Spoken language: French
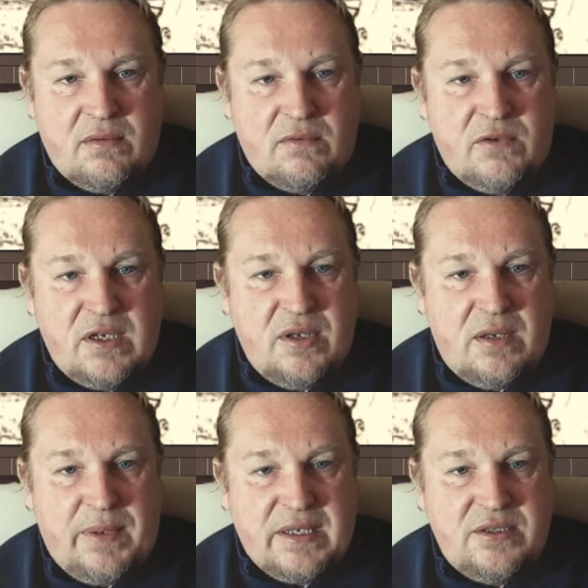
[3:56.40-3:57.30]
On voit que sur la
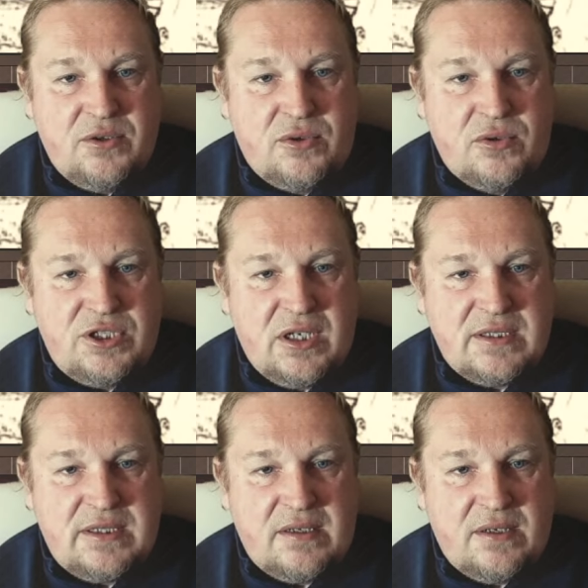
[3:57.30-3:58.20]
partie de gauche, il y a un
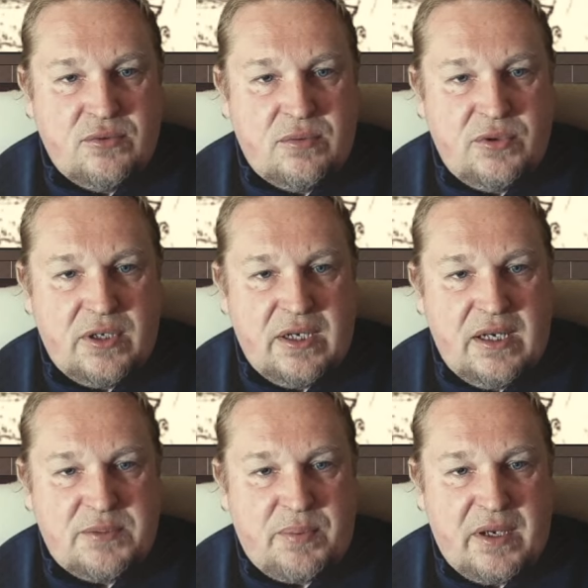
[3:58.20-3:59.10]
certain nombre de
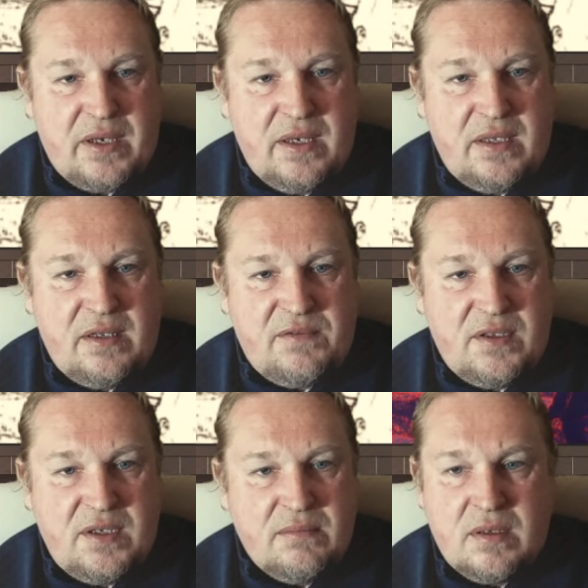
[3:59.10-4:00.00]
réglages prédéfinis.